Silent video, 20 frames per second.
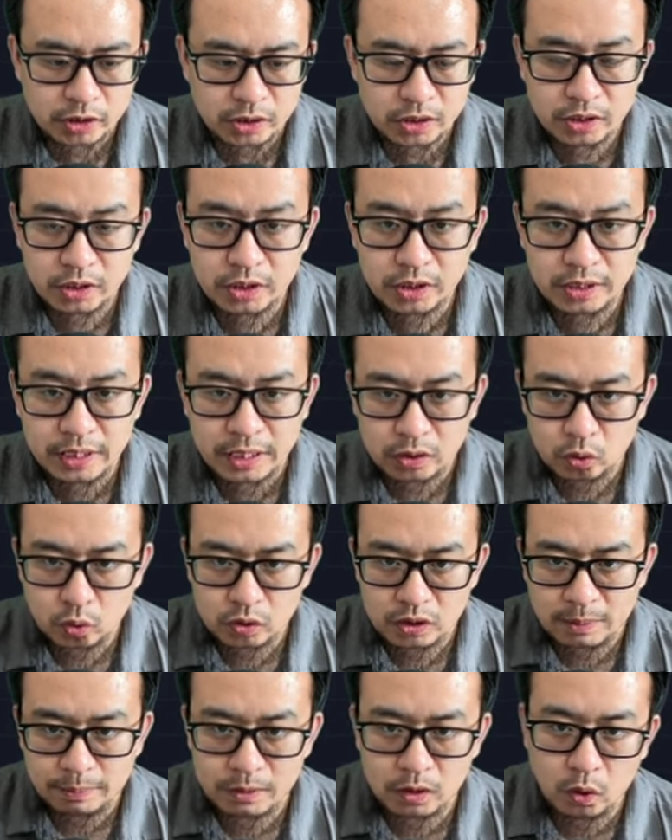七点钟，
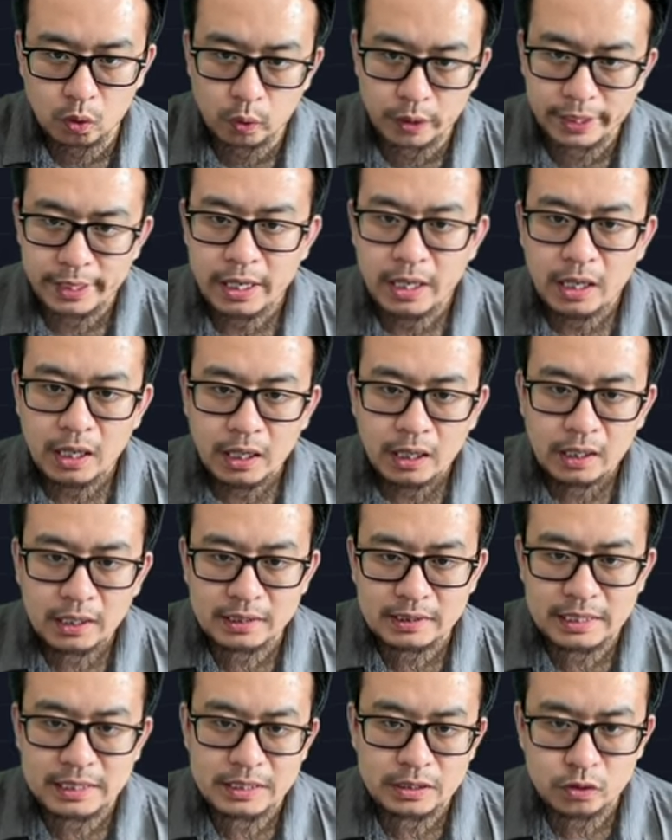咱们都会
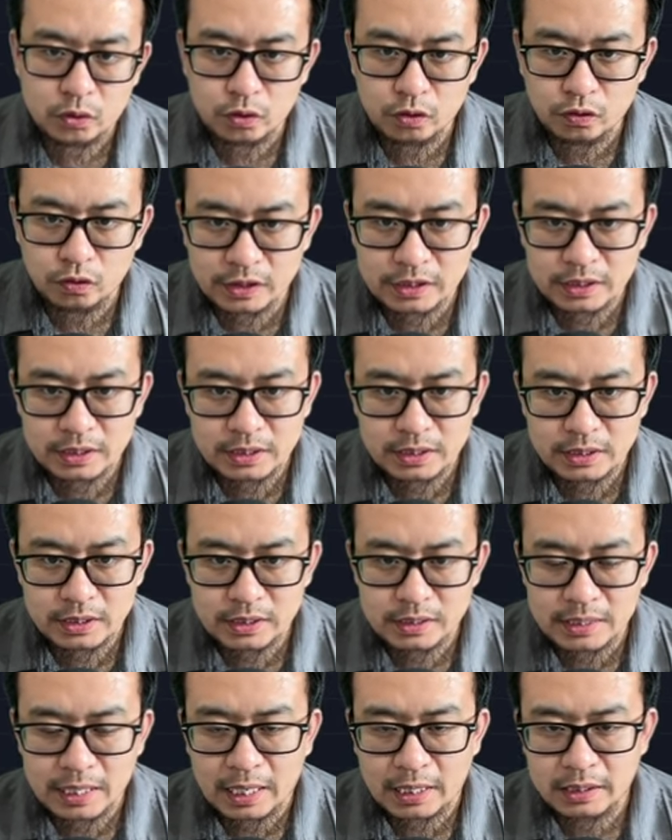跟大家去分析一
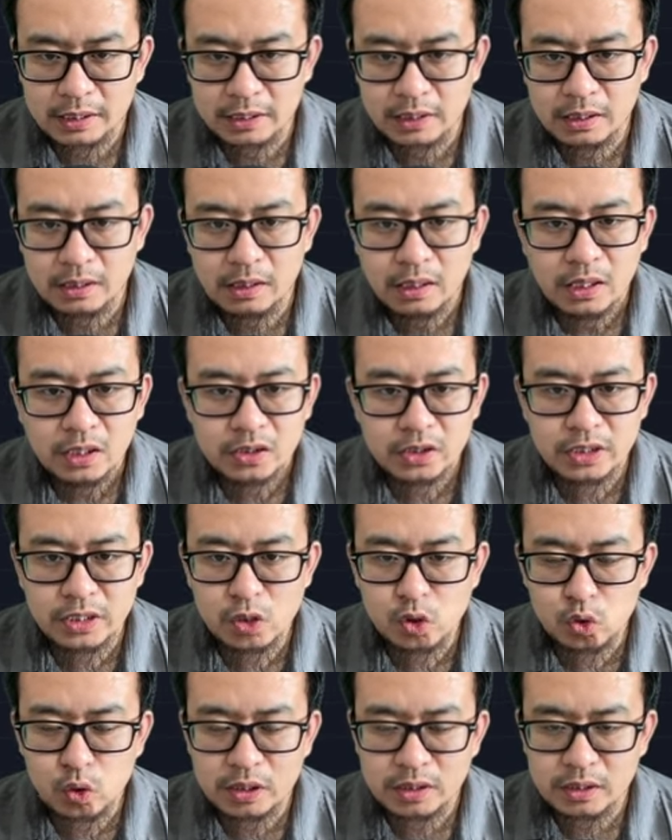下这个
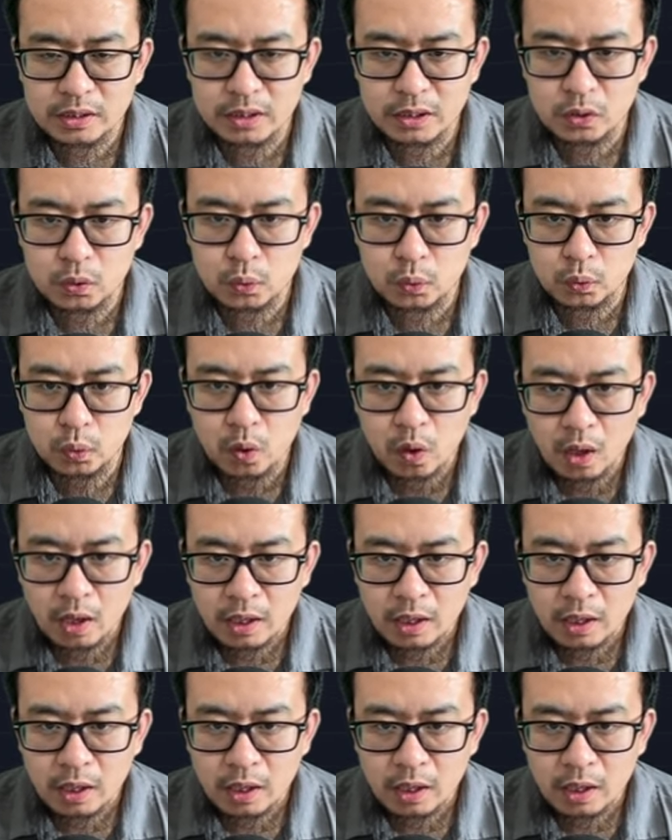清算的地图。